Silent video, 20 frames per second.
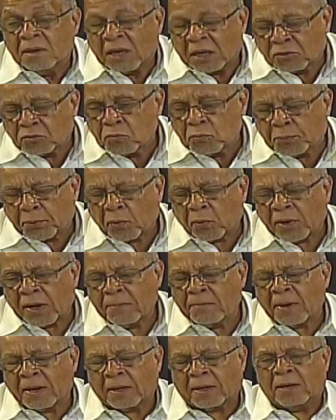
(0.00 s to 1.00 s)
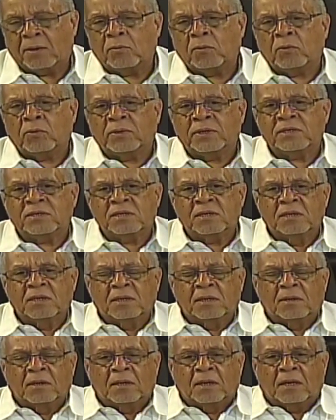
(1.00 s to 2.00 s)
Es un problema que no es
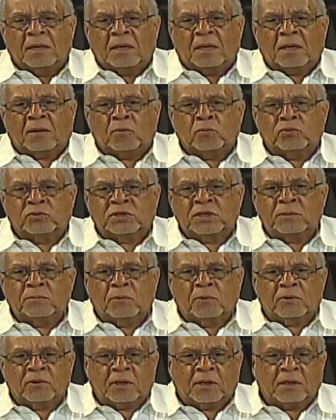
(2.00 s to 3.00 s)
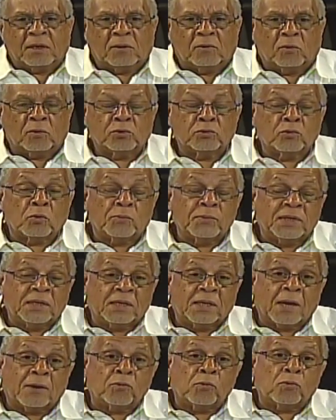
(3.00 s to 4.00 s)
exclusivo de los
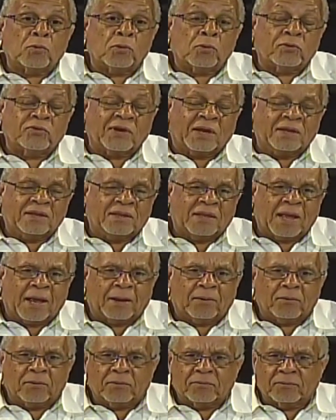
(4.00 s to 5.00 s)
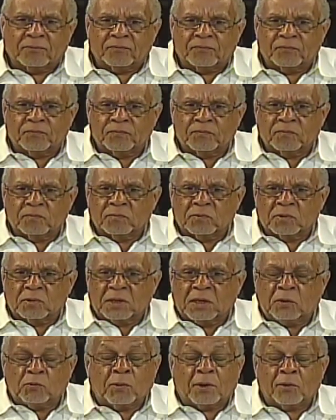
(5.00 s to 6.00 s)
dominicanos con los haitianos.
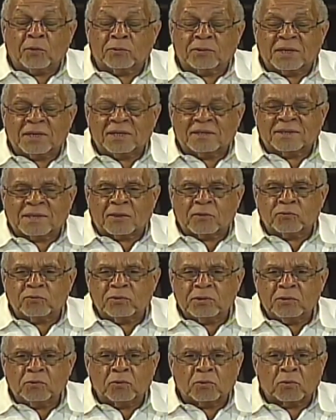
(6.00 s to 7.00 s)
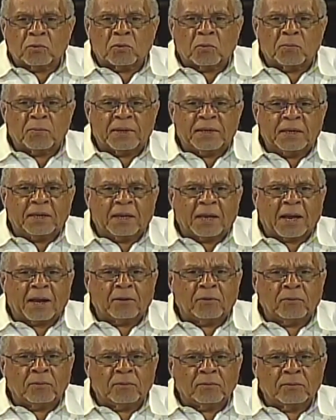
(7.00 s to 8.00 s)
Igual lo tiene Estados Unidos con los
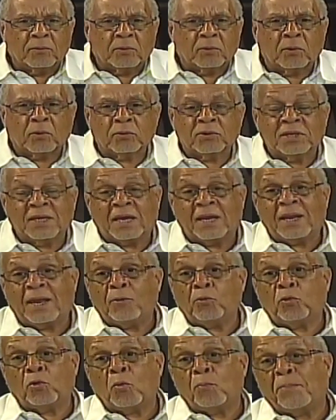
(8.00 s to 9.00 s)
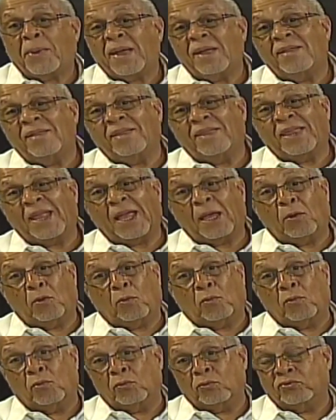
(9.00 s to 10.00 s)
mexicanos. Lo tiene Europa
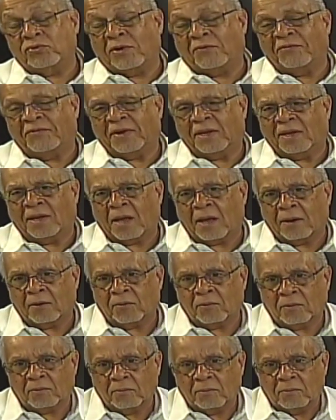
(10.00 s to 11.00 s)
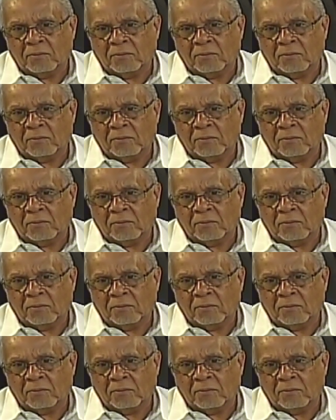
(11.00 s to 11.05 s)
entero con los africanos